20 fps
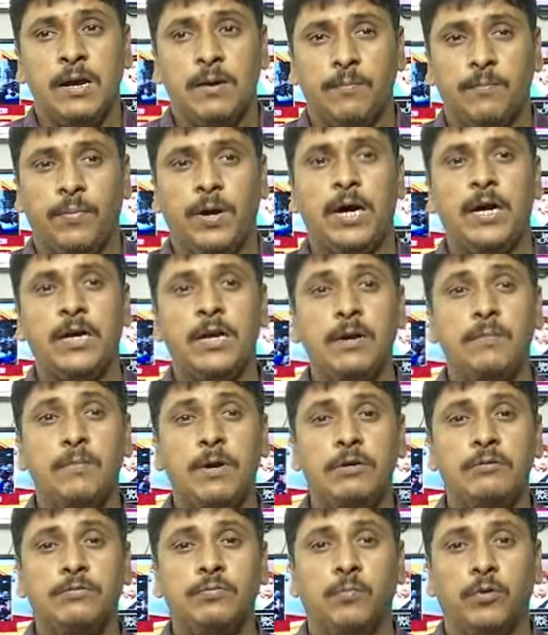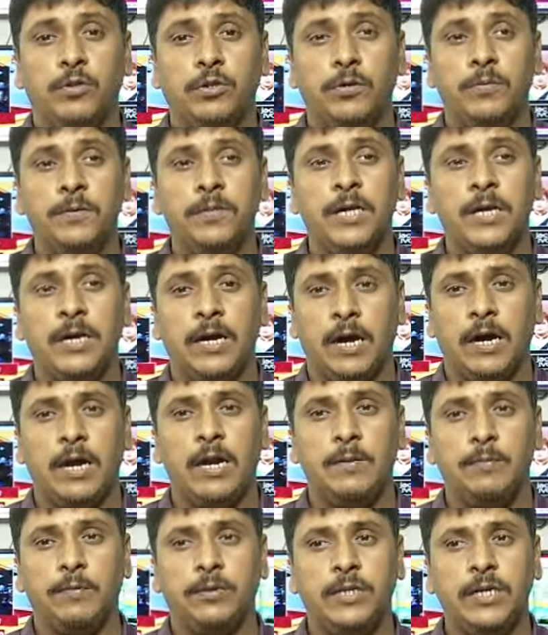ভাড়াটার মানুষ মধ্যবিত্তের
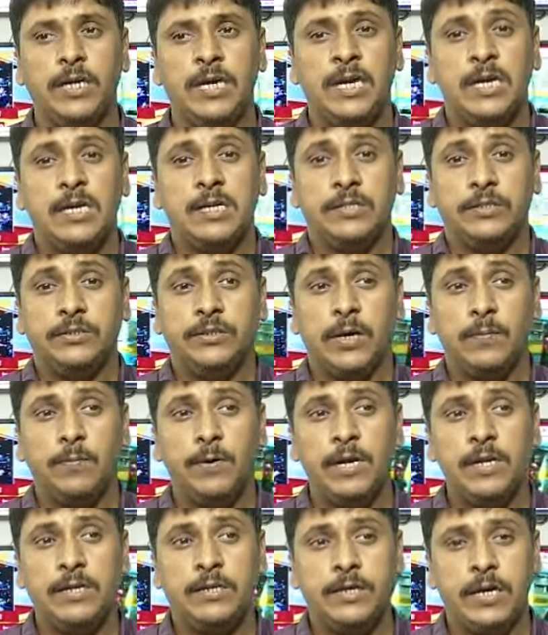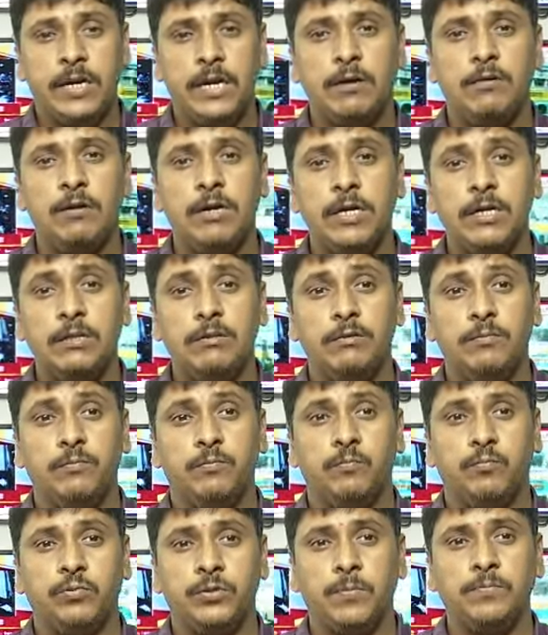নাগালের মধ্যে যার ফলে ট্রেনে করেই কিন্তু
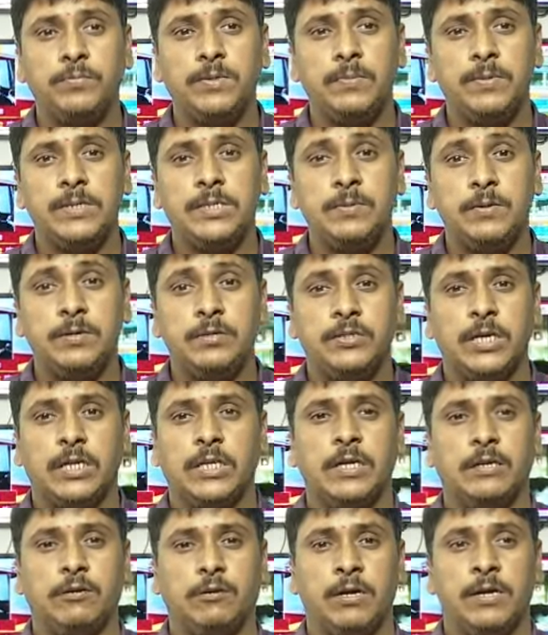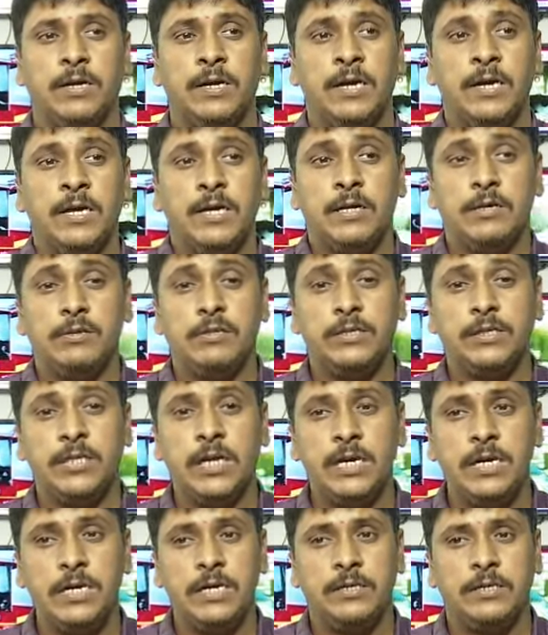সবচেয়ে বেশি মানুষ যাতায়াত করেন কিন্তু
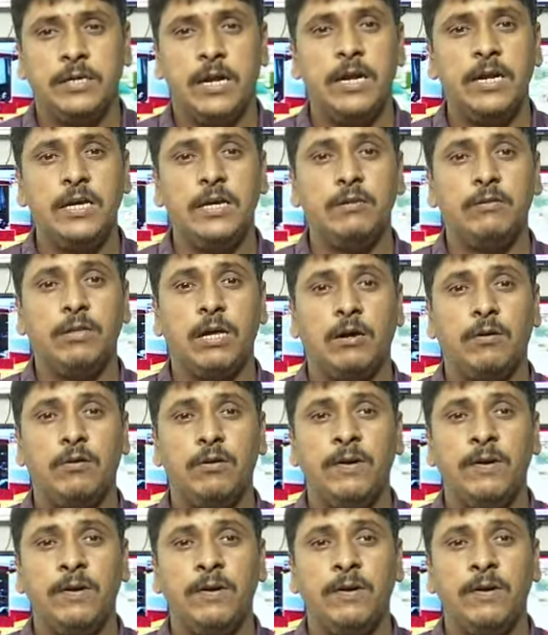সেই ট্রেনই কিন্তু এখন